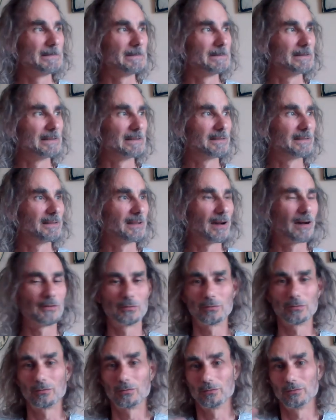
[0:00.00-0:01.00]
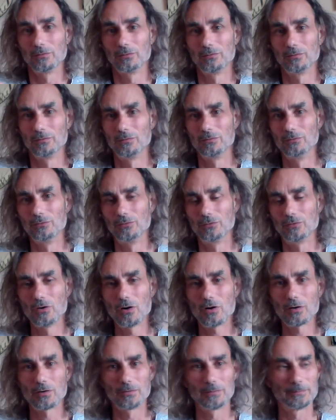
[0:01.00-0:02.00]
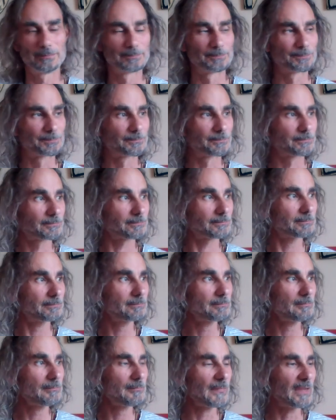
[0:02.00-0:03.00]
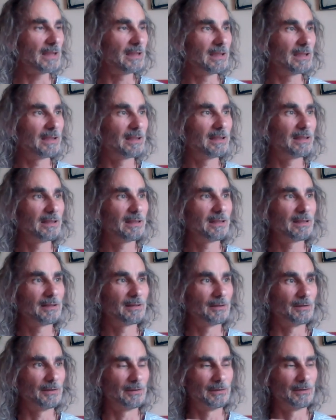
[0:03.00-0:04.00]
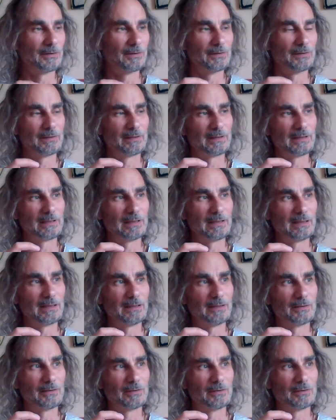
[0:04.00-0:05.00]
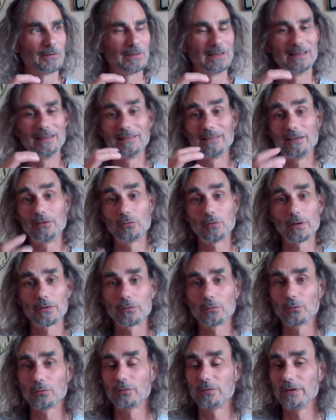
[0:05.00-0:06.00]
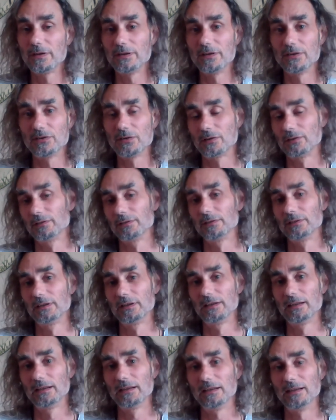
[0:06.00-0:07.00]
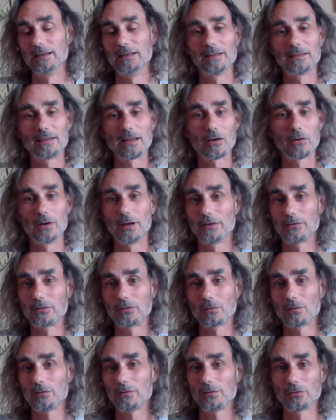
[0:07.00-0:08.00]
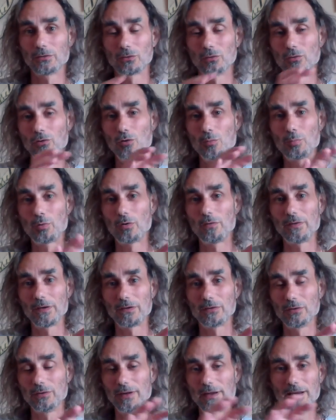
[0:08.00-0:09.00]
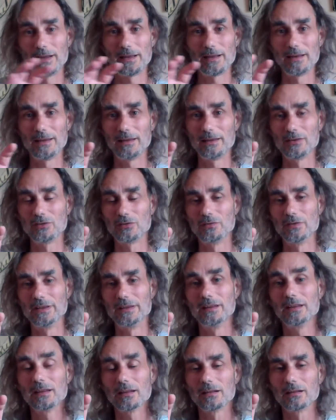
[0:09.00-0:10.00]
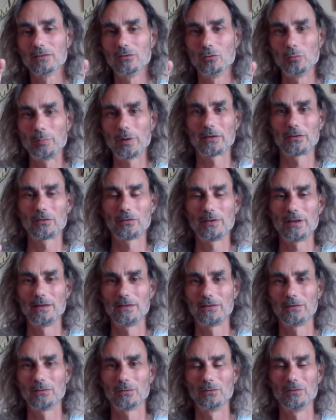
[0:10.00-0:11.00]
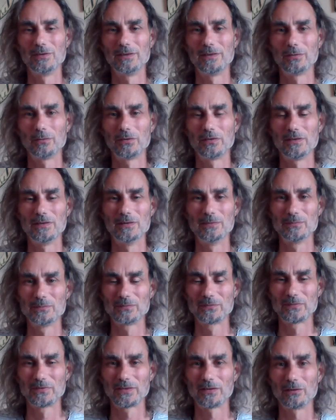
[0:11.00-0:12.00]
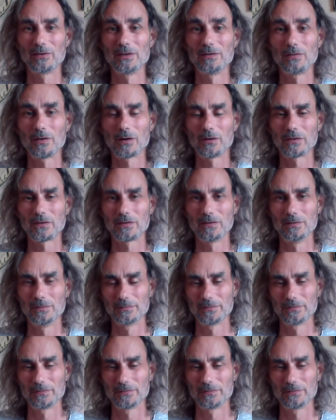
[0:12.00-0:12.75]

etc., donc du corps, et euh, et, les situations de vie des gens. Et l'interrelation entre le professionnel et, je vais dire, le personnel, si on le dissocie, si on différencie.